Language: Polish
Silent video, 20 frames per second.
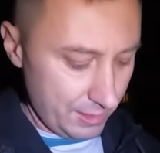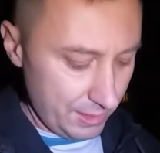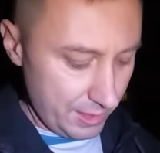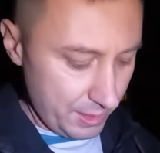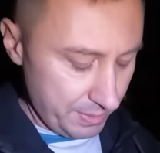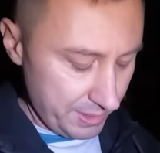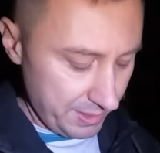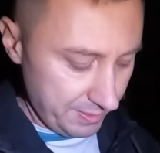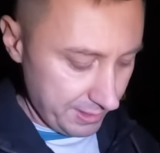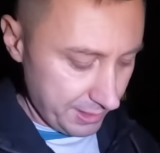No,
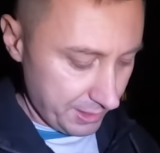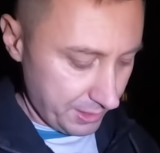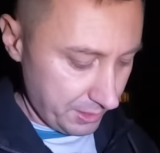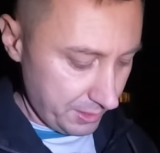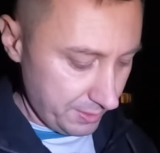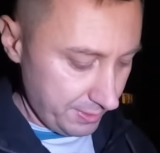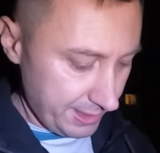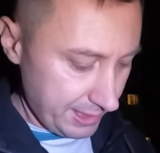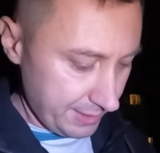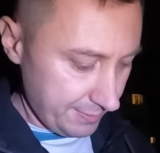dobry
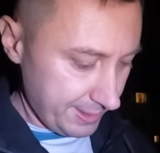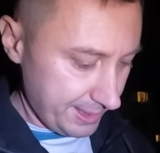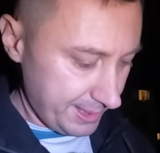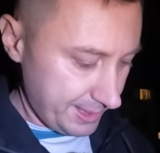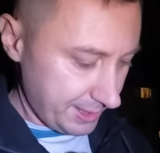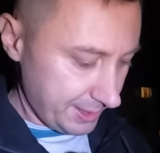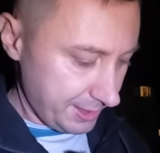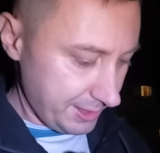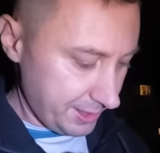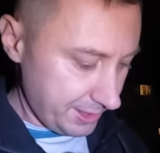wieczór, witam
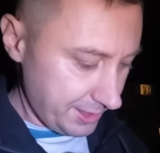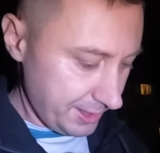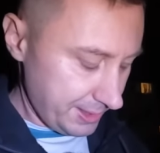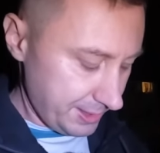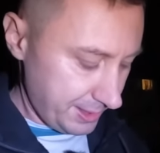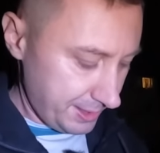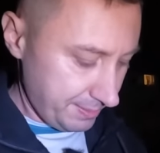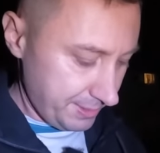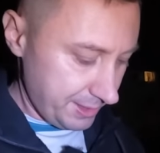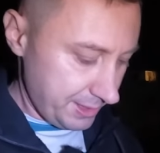Was serdecznie
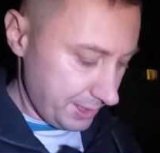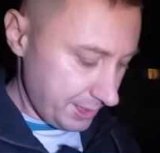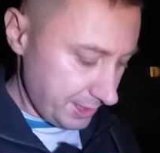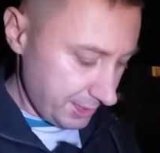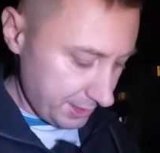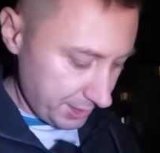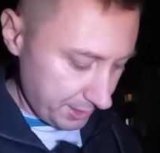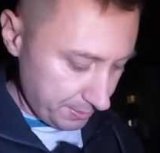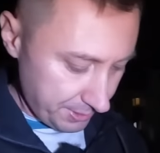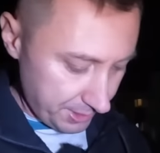na tym
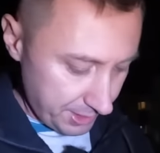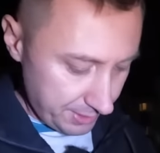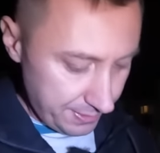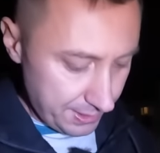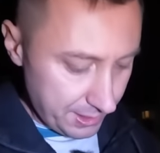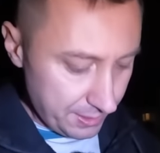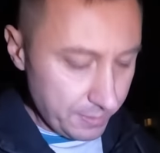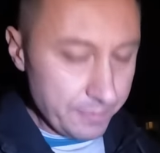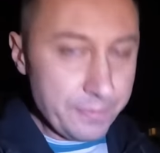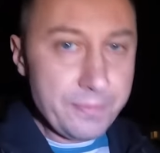dzisiejszym
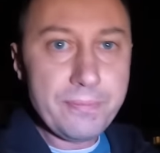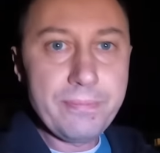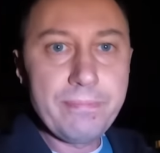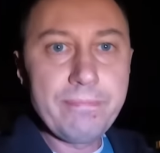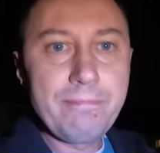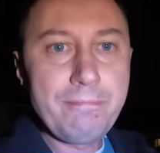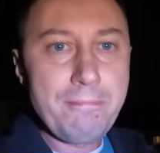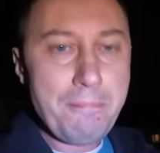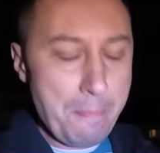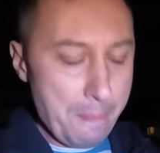żywcu.
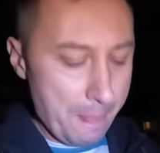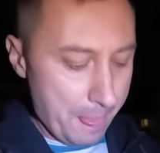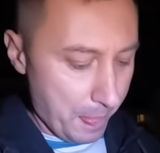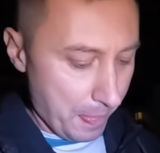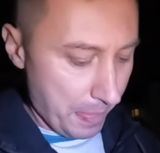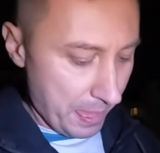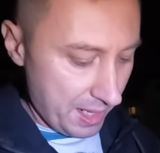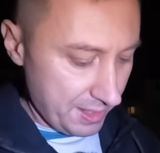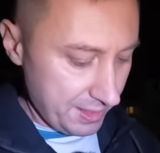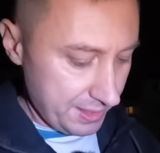
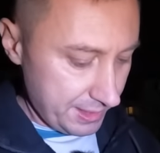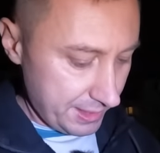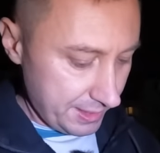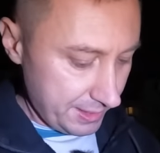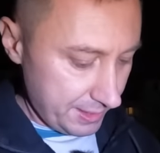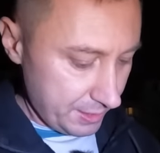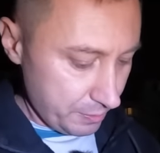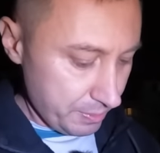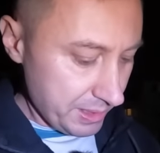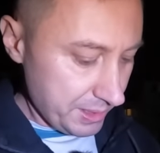A
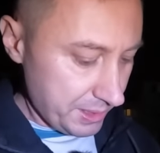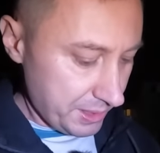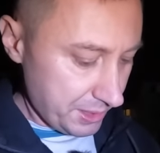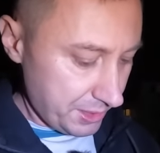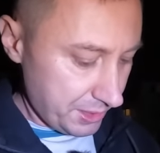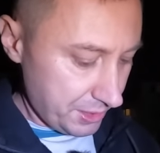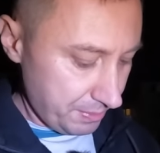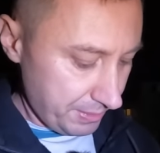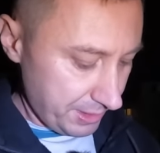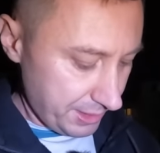zaraz
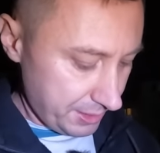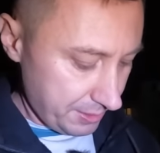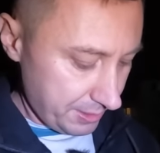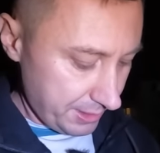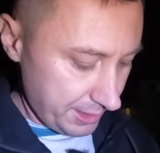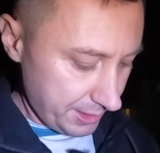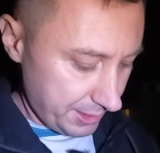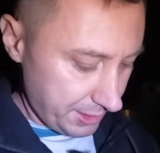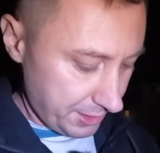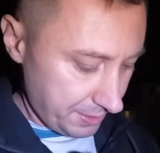zobaczę, czy mnie
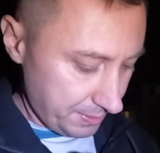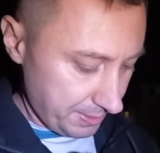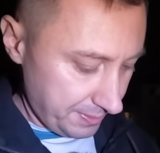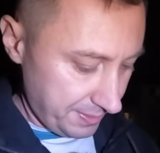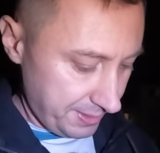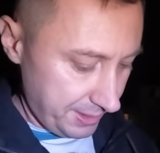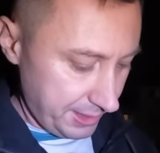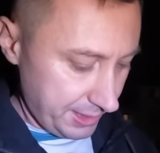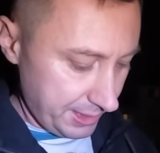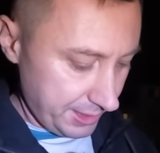słychać, czy mi
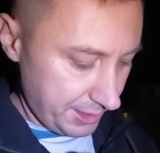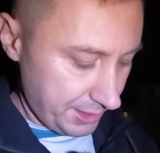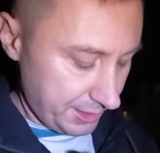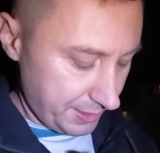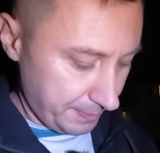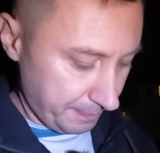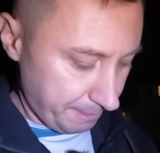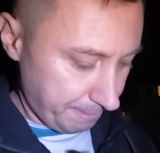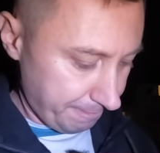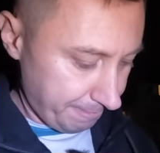
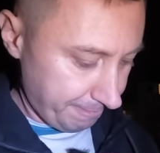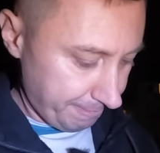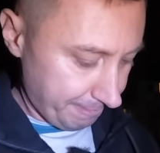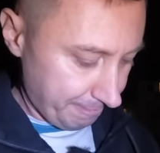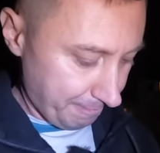widać. Mm.